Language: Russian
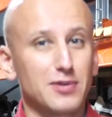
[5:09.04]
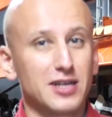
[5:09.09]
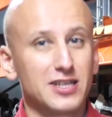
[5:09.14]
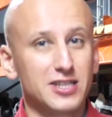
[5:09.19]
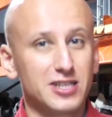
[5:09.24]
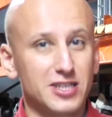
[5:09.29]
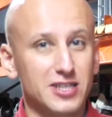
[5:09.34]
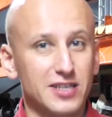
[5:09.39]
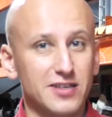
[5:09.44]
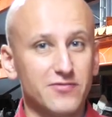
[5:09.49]
есть
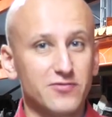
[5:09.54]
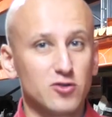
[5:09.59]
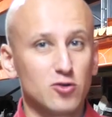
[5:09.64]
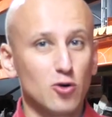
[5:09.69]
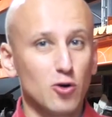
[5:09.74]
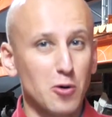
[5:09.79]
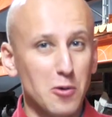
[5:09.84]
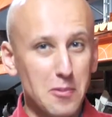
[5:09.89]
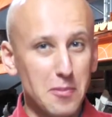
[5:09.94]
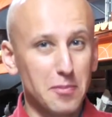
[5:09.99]
практически
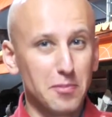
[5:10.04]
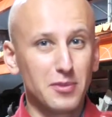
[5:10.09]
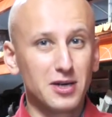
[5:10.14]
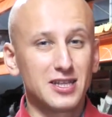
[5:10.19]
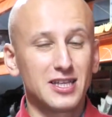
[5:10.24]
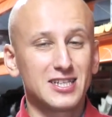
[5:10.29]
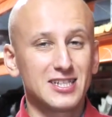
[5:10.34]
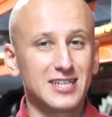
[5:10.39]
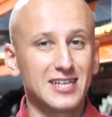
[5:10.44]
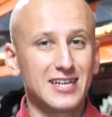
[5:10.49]
все,
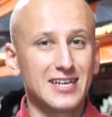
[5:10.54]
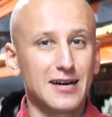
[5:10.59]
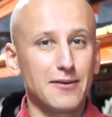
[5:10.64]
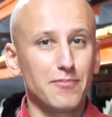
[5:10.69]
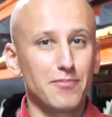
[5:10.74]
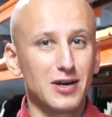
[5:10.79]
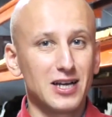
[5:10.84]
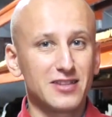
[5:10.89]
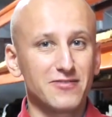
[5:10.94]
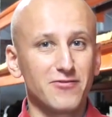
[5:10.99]
мы нашли
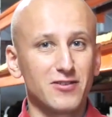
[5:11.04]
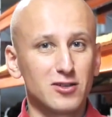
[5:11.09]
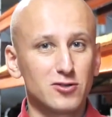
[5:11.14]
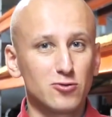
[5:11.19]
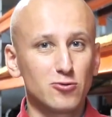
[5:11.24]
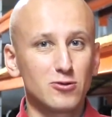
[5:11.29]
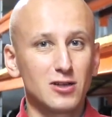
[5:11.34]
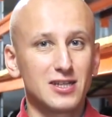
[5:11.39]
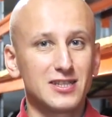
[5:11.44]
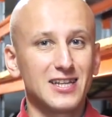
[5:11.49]
комплект
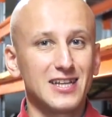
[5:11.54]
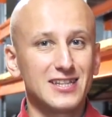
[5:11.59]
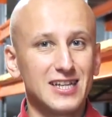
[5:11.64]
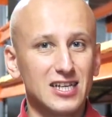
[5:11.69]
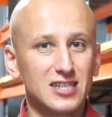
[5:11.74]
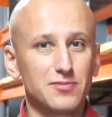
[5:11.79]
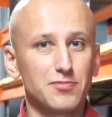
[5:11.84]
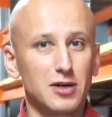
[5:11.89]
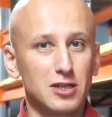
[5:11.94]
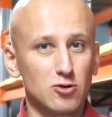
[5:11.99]
форсунок на
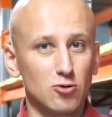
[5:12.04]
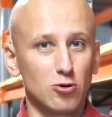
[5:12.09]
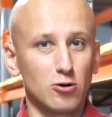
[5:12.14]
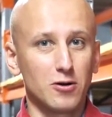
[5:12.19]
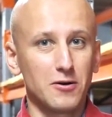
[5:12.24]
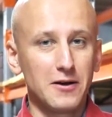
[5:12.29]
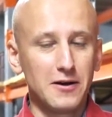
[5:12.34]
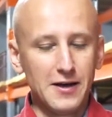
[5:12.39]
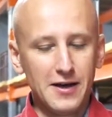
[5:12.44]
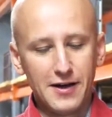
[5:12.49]
наш
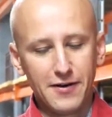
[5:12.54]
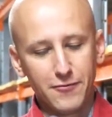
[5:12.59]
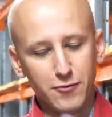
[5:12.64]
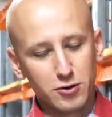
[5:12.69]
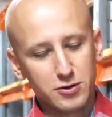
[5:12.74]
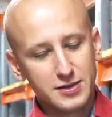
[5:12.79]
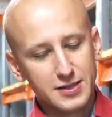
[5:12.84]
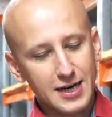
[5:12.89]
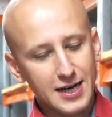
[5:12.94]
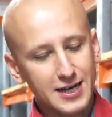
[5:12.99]
мотор.
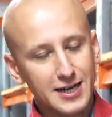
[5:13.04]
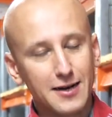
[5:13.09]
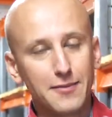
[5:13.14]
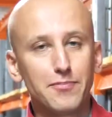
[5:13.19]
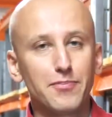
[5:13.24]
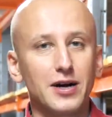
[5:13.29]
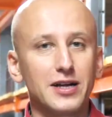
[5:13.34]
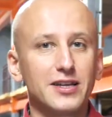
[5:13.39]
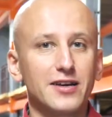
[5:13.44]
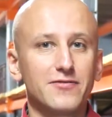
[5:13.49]
Вот так
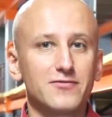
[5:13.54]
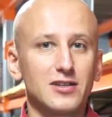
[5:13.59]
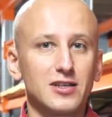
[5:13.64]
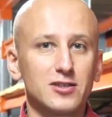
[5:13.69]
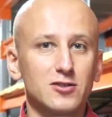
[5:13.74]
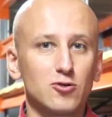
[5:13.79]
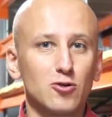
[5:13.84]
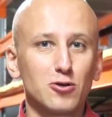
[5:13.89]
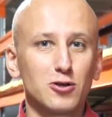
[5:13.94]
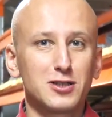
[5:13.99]
компания
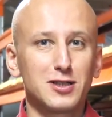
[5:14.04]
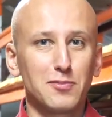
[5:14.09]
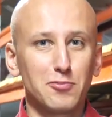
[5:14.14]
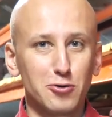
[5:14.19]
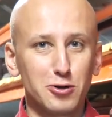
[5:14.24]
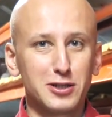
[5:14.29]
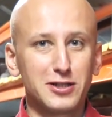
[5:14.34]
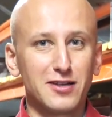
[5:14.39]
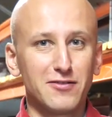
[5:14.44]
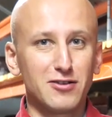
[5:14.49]
«АвтоСтронг»
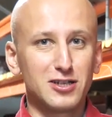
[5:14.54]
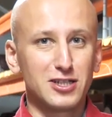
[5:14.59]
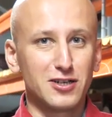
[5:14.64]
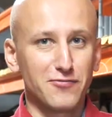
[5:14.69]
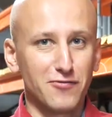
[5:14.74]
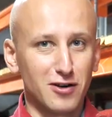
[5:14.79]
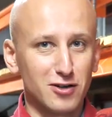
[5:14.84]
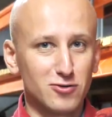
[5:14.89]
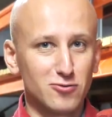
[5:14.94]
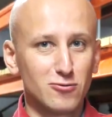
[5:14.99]
заботится о
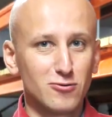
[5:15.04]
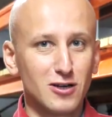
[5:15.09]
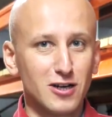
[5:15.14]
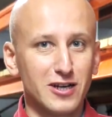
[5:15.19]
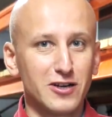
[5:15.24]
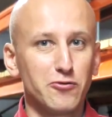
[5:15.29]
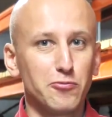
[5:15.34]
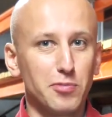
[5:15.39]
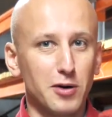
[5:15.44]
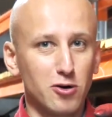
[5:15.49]
ваших
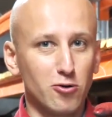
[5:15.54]
форсунках и